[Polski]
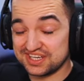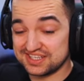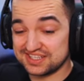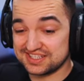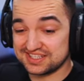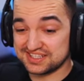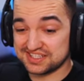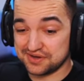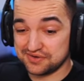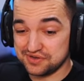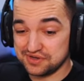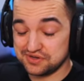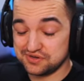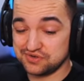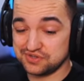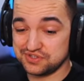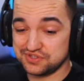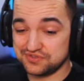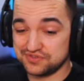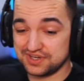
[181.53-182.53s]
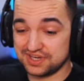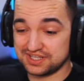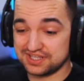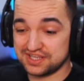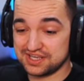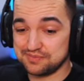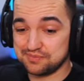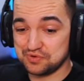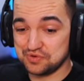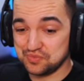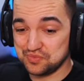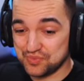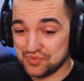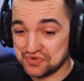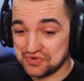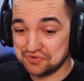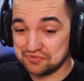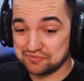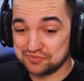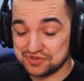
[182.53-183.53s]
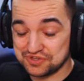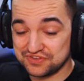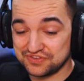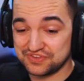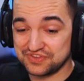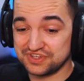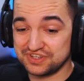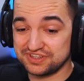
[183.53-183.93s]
z całego świata próbują być w tych